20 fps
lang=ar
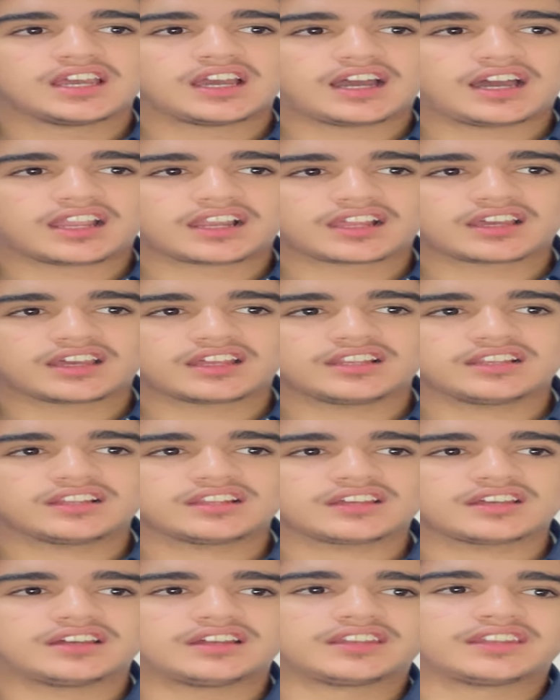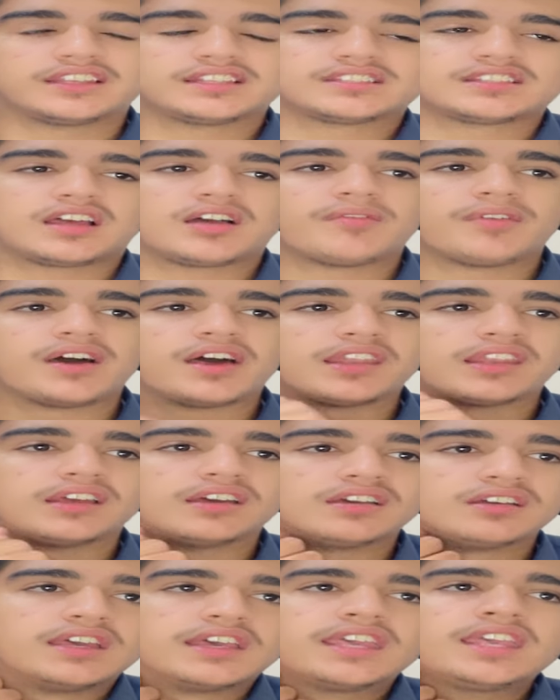على الخلق الناس تعبانه
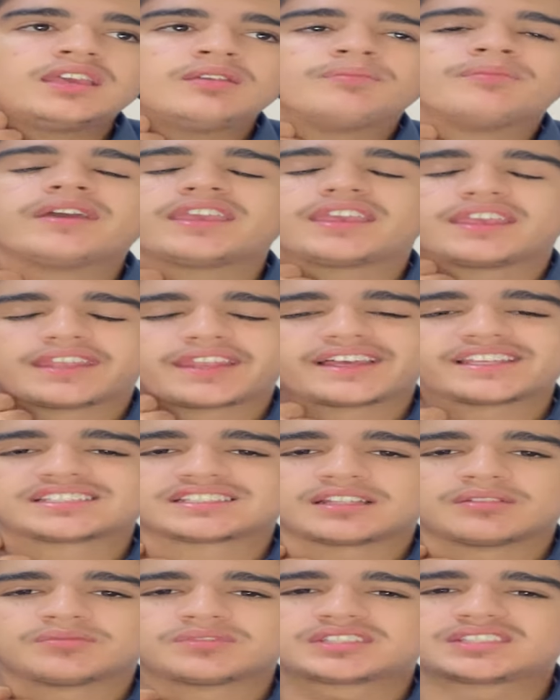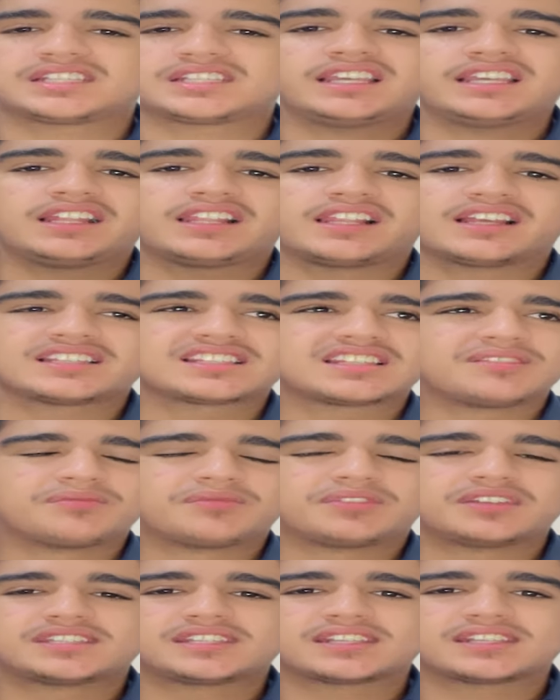هي مبين اصلا مستحيل اصلا
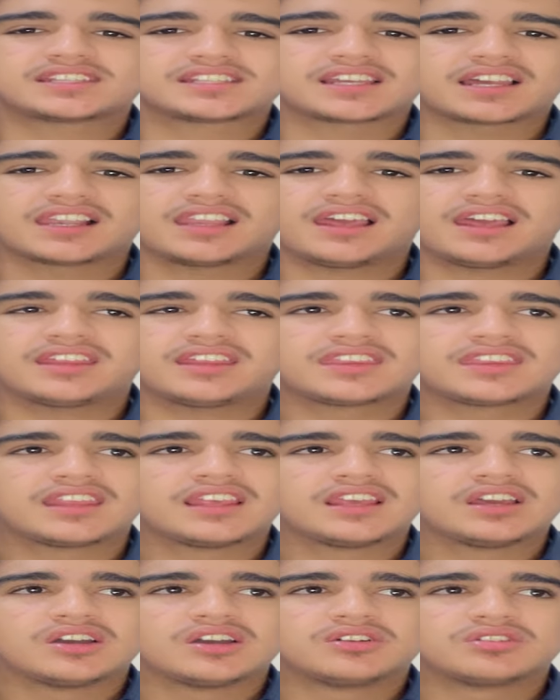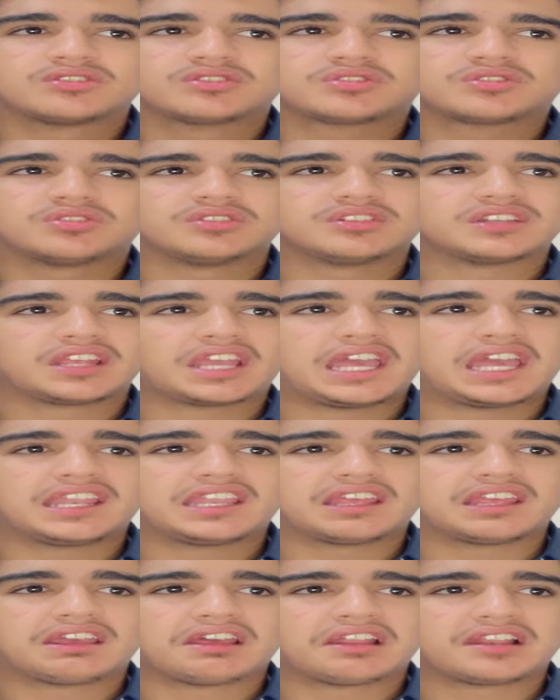بيجيك شغلات تكون
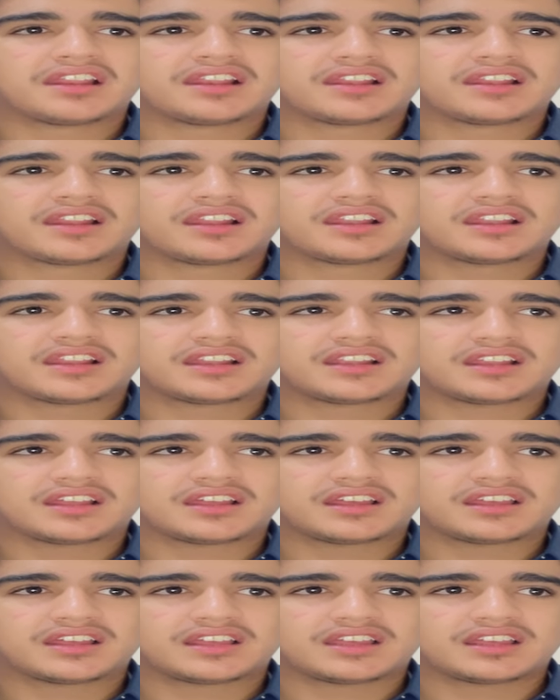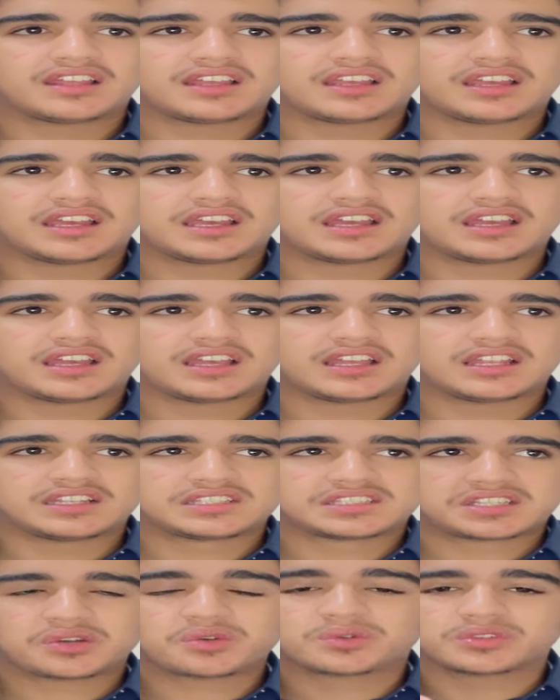يعني لا لا لا لا
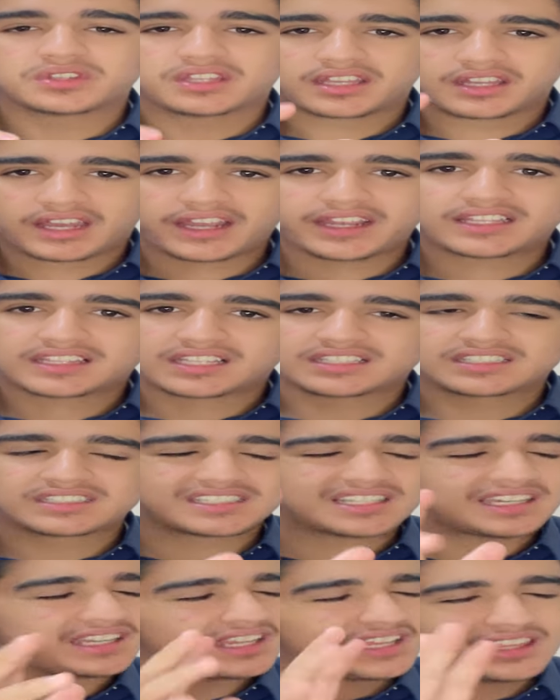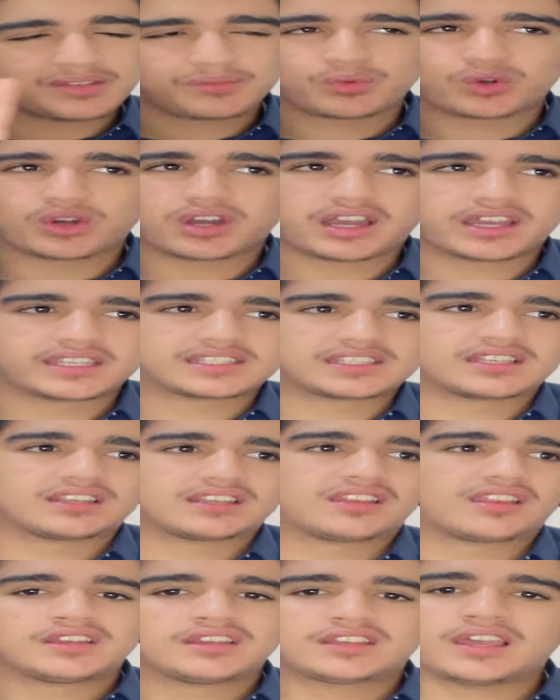الجوده حقت الشغله هذه مو خايسه
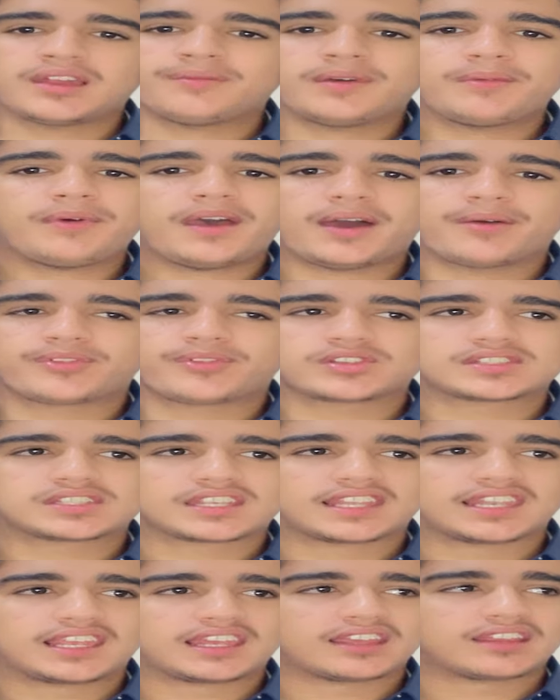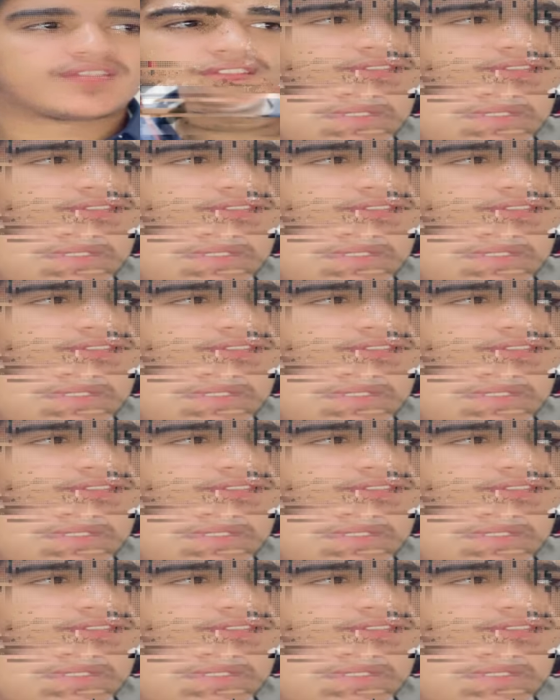كان ما باع بنص جنيه